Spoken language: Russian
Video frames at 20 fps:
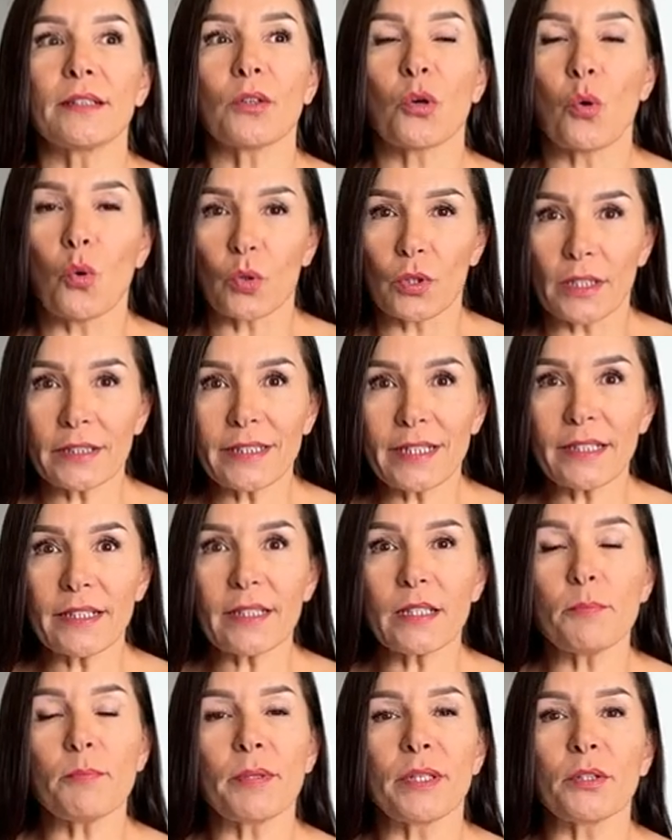голода
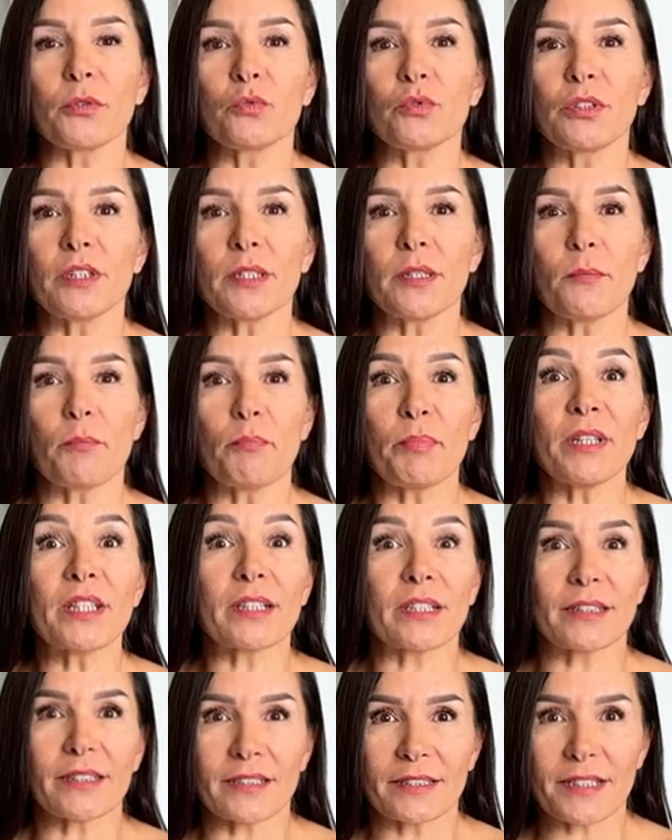и периоды
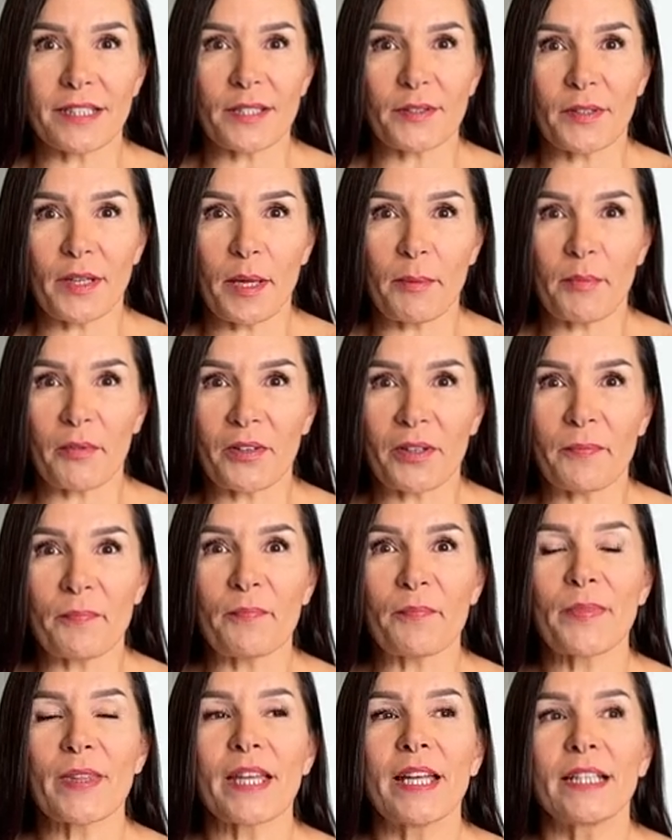пира так называемого.
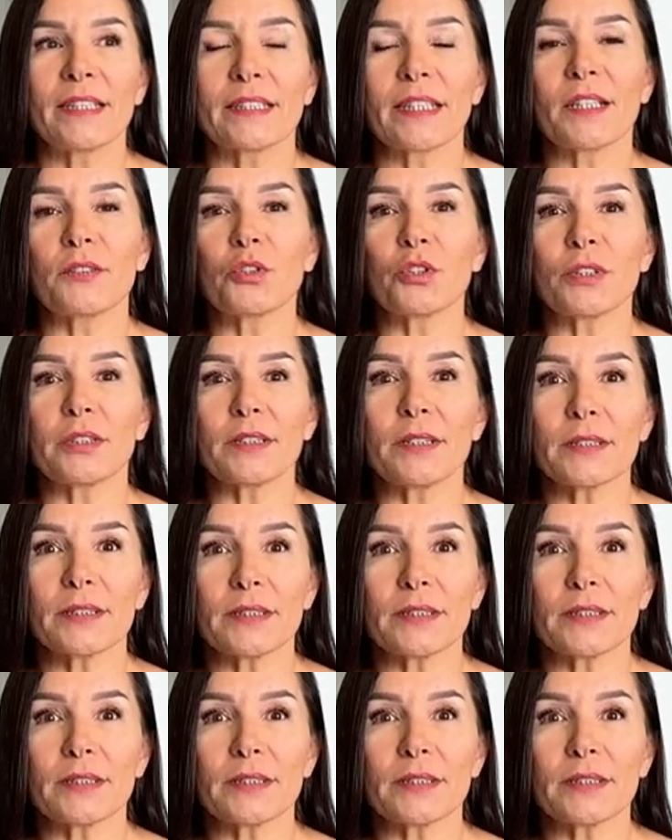Так вот,